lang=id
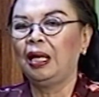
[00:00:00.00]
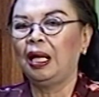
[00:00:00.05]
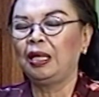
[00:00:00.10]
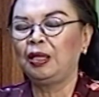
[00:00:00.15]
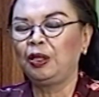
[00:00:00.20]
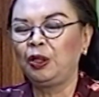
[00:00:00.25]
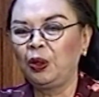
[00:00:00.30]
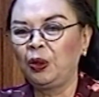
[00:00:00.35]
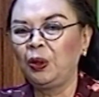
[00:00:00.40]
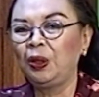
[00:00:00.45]

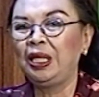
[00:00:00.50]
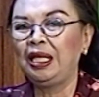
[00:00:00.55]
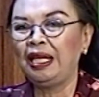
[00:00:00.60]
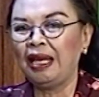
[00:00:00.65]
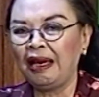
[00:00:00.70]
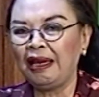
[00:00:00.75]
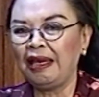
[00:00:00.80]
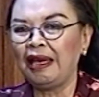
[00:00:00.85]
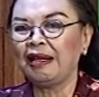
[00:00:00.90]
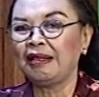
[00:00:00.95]
aduh,
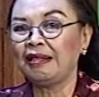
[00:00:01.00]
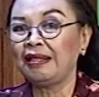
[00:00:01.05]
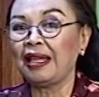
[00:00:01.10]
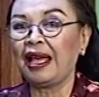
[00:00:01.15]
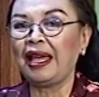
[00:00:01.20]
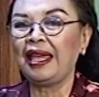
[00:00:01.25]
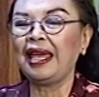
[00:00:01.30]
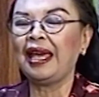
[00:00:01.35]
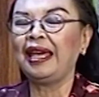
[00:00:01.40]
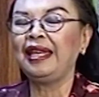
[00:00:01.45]
ya ya,
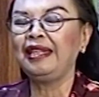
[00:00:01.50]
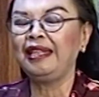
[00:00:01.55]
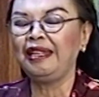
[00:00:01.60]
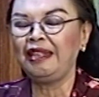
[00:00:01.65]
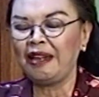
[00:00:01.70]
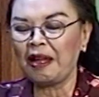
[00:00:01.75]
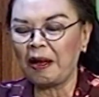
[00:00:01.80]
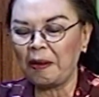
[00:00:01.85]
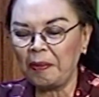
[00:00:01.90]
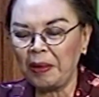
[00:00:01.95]
saya ingin
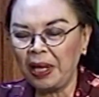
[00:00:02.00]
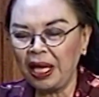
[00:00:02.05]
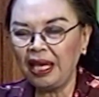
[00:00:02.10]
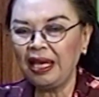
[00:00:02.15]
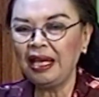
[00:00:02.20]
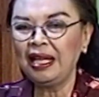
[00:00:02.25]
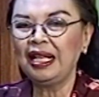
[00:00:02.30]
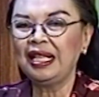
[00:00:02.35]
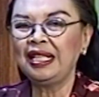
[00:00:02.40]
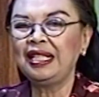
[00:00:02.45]
damai,
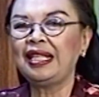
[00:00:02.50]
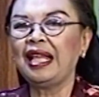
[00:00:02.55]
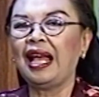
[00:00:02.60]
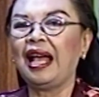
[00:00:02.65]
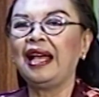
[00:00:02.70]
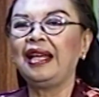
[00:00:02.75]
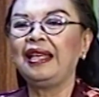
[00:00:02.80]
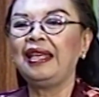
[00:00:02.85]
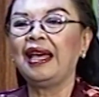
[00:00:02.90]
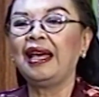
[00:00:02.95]

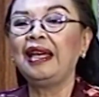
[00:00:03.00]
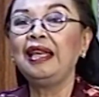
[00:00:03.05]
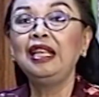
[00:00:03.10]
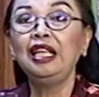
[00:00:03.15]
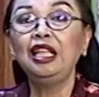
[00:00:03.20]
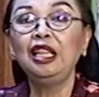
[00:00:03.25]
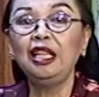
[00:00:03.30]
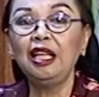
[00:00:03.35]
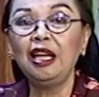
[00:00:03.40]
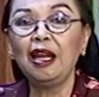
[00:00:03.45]
saya
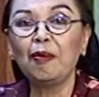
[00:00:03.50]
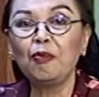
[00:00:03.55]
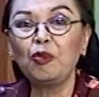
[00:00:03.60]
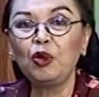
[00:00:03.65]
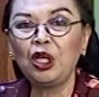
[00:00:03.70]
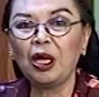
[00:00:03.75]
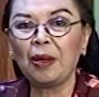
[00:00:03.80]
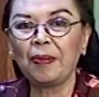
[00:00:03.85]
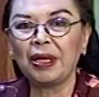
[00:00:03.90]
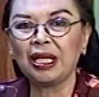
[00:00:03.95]
ingin tidak
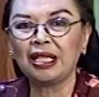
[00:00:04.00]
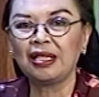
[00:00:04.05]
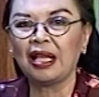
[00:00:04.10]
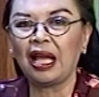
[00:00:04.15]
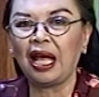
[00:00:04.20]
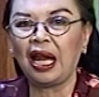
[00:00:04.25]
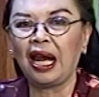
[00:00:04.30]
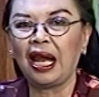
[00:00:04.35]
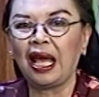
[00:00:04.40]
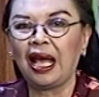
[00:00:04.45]
punya
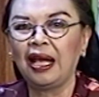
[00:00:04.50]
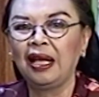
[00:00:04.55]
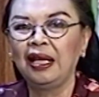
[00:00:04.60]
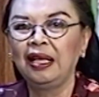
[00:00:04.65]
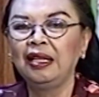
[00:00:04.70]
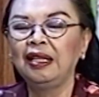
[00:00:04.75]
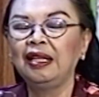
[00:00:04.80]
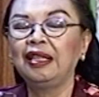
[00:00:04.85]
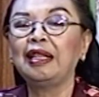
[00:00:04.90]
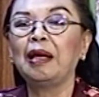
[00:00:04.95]
masalah.
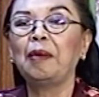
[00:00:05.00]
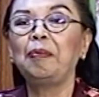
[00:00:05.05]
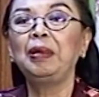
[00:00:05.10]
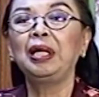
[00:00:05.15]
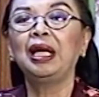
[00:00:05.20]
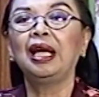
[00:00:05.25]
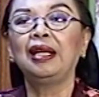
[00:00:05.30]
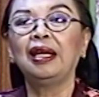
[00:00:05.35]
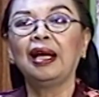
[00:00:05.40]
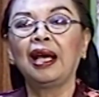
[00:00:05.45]

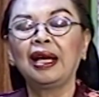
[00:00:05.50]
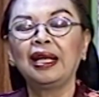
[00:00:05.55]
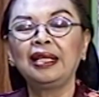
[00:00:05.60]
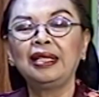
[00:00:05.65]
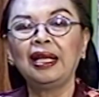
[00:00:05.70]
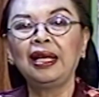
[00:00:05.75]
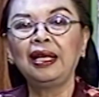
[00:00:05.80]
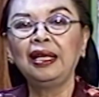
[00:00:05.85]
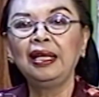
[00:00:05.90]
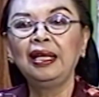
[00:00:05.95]
Tetapi
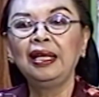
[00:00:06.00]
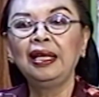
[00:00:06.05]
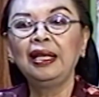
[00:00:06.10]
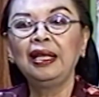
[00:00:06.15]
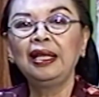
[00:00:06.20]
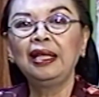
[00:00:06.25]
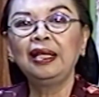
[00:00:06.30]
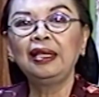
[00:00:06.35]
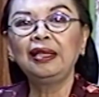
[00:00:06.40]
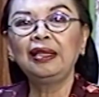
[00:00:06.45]
kadang-kadang
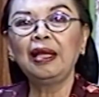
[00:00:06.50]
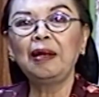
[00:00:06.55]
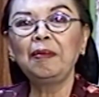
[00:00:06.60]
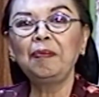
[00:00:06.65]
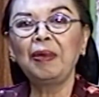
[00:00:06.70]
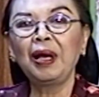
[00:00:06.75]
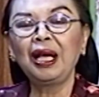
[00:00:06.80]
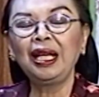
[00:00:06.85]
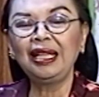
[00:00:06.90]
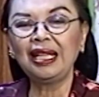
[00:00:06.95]

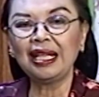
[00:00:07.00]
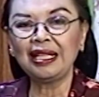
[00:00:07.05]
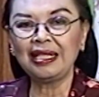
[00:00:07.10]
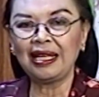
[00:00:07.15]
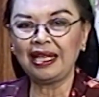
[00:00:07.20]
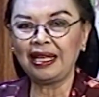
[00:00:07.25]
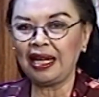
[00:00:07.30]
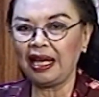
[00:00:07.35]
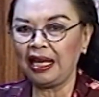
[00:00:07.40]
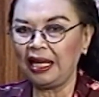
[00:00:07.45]
tanpa kita
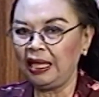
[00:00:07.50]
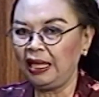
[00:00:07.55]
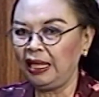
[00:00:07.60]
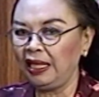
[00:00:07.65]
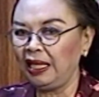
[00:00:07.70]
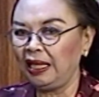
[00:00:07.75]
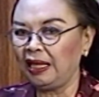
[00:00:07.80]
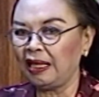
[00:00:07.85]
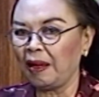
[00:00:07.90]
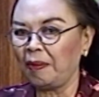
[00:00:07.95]
sadari
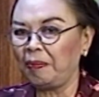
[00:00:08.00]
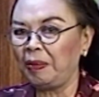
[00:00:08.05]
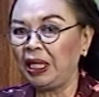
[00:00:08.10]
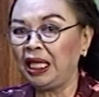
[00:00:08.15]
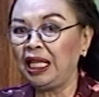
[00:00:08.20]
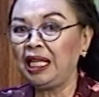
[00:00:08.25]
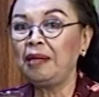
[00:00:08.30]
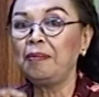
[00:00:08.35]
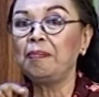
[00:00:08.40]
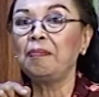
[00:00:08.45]
kita
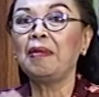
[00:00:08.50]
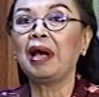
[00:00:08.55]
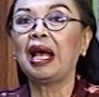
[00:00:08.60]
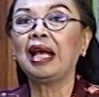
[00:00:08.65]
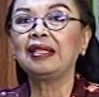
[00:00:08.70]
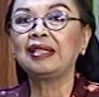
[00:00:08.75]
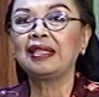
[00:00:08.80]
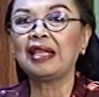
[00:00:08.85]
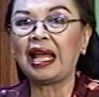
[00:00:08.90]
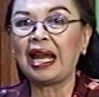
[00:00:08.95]
bikin
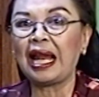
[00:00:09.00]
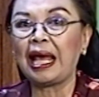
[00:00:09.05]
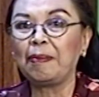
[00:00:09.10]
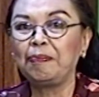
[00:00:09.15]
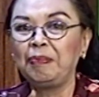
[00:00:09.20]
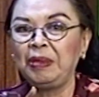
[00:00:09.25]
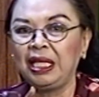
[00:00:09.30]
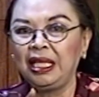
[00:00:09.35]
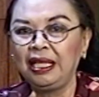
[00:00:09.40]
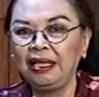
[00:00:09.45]
masalah,
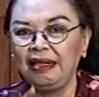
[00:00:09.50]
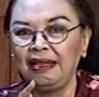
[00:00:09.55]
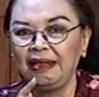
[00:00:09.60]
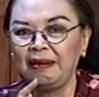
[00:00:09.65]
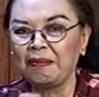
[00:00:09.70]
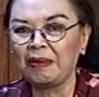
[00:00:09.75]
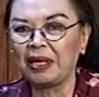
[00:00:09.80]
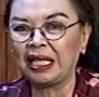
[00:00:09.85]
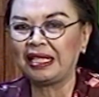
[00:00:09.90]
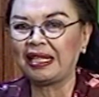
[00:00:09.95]
bikin
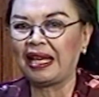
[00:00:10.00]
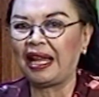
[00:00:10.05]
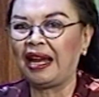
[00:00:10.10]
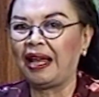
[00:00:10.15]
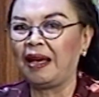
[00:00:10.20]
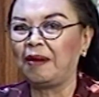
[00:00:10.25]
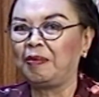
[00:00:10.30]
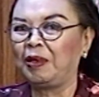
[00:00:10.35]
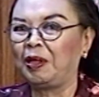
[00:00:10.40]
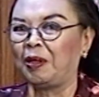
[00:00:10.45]

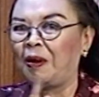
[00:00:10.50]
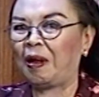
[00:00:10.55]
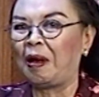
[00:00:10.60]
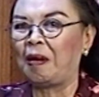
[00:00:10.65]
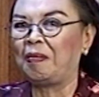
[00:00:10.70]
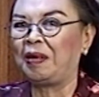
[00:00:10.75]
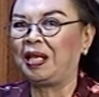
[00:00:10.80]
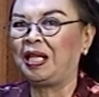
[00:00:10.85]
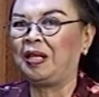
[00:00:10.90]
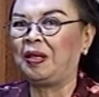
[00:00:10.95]
masalah,
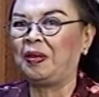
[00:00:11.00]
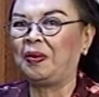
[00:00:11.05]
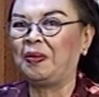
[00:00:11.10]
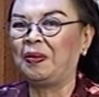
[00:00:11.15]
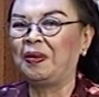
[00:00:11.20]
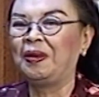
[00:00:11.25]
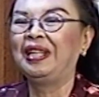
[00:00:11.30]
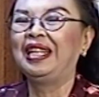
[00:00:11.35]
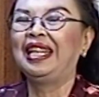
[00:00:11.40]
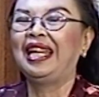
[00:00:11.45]
betulkah begitu?
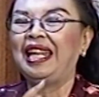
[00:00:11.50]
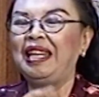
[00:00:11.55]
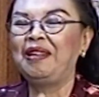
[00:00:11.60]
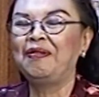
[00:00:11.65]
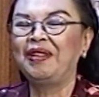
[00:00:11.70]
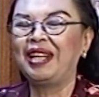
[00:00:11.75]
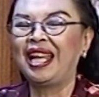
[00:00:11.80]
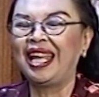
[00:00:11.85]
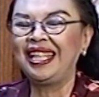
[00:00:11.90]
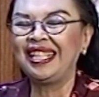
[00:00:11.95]
Nah ini
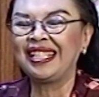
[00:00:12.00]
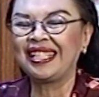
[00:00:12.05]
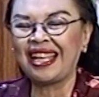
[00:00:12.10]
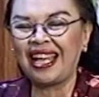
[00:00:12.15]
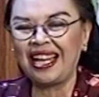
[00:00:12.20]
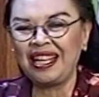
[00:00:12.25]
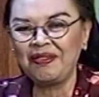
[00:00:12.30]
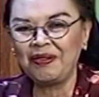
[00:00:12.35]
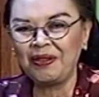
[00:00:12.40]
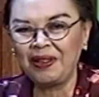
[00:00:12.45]
menarik
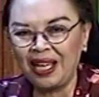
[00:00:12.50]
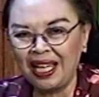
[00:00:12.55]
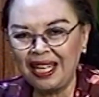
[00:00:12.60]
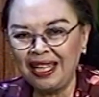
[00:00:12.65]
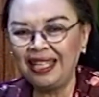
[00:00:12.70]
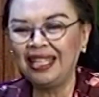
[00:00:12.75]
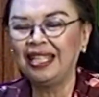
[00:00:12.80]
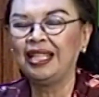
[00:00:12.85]
sekali bukan?